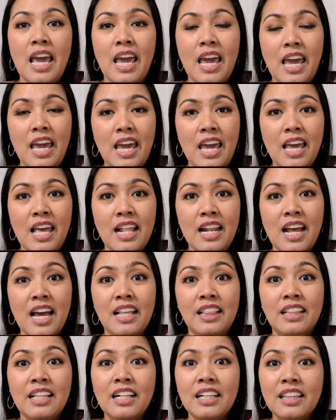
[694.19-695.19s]
And
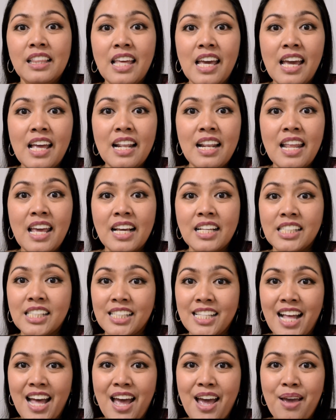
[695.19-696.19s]
until then, next
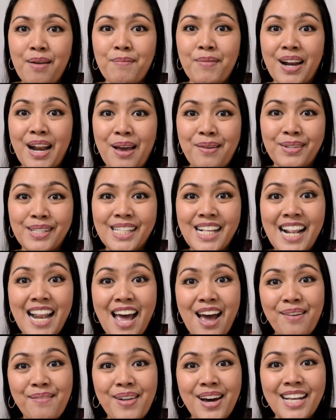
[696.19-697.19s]
time, maraming
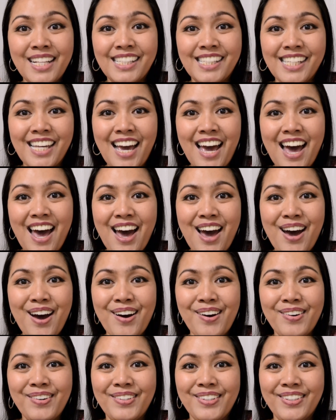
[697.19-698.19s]
salamat.
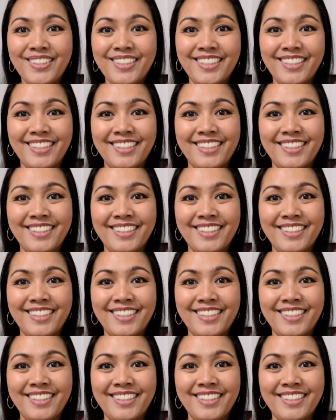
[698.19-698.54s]
Ciao!